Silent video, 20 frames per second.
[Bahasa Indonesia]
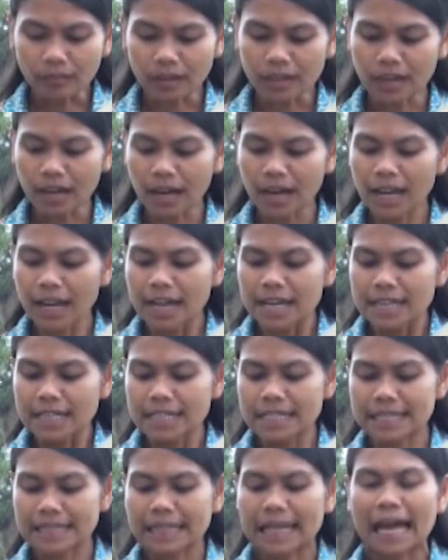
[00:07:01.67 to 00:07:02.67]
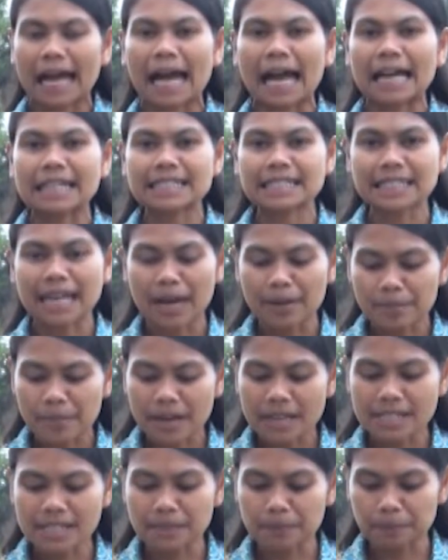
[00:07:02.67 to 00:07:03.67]
ya, kita
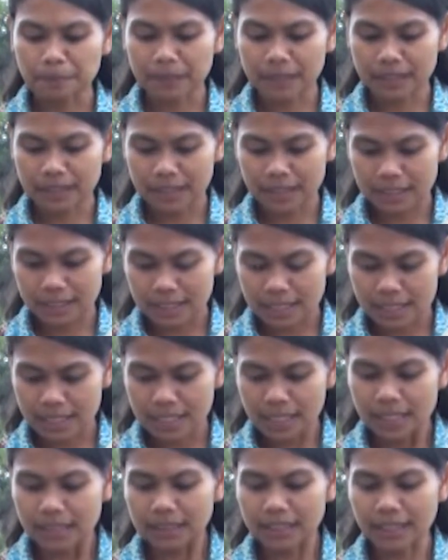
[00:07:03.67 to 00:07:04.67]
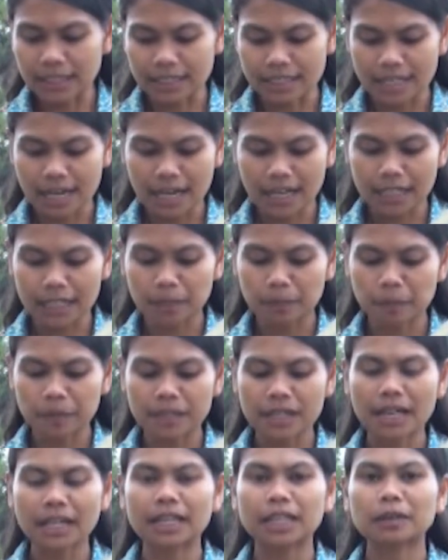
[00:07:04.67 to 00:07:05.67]
sama seperti terjangkit
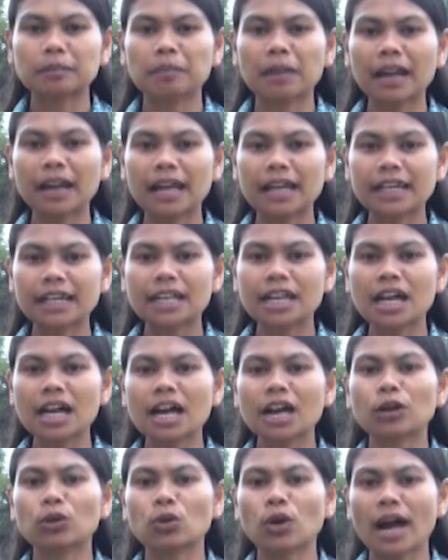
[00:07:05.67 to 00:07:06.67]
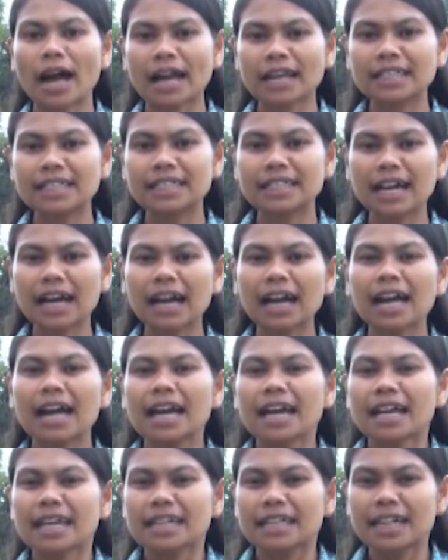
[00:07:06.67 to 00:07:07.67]
penyakit malaria rohani yang
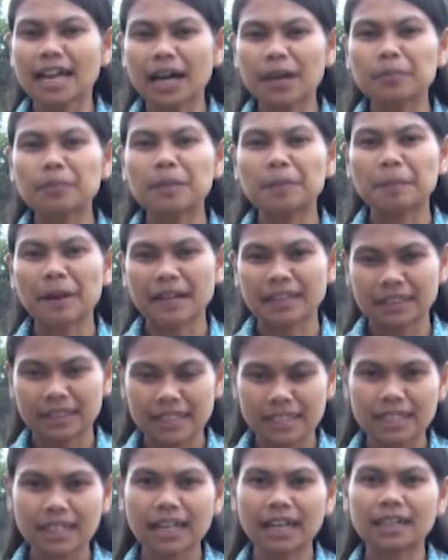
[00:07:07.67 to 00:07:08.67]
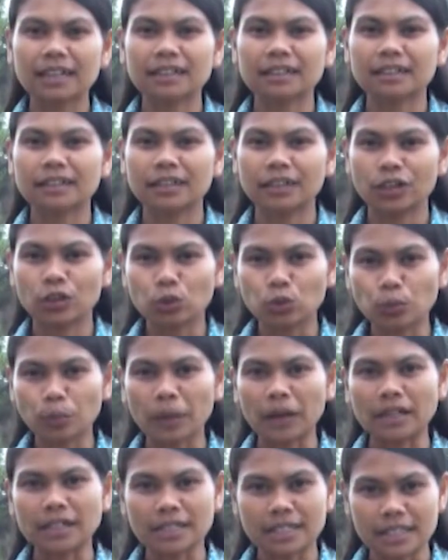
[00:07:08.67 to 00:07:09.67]
yang mematikan
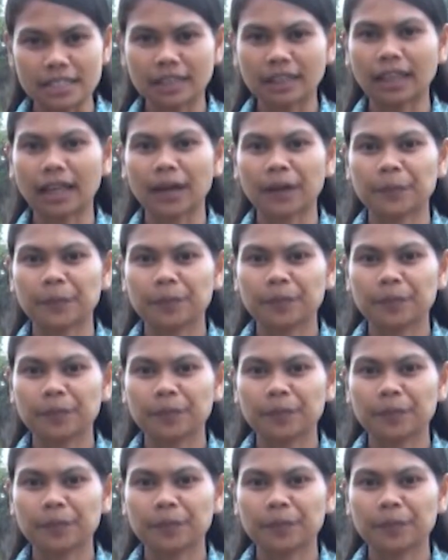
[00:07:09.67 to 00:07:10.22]
kehidupan kita